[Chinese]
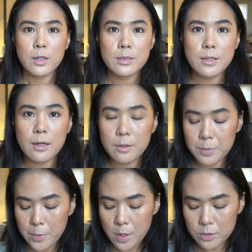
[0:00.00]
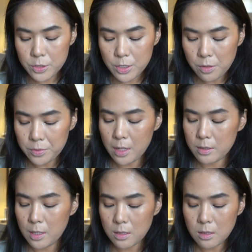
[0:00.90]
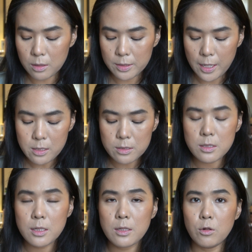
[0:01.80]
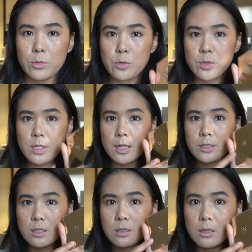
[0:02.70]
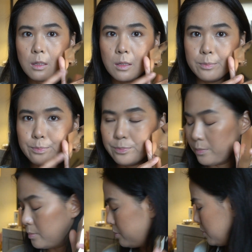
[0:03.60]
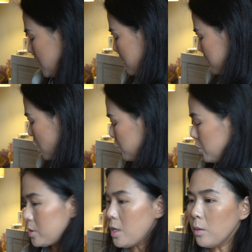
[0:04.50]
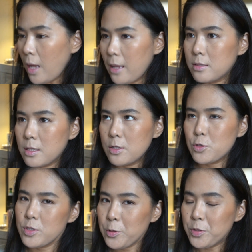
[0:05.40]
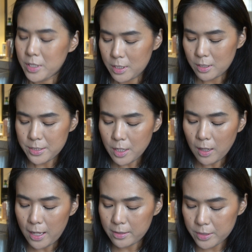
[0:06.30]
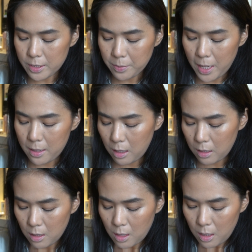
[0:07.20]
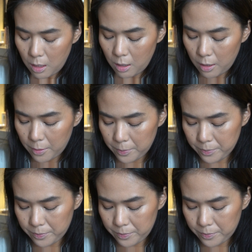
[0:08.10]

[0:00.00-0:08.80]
大家眉毛搞定之后呢，眼影，眼影今天呢我们用一下这一个娇娇兰，差点说娇韵诗了，娇兰的这一盘啊，嗯，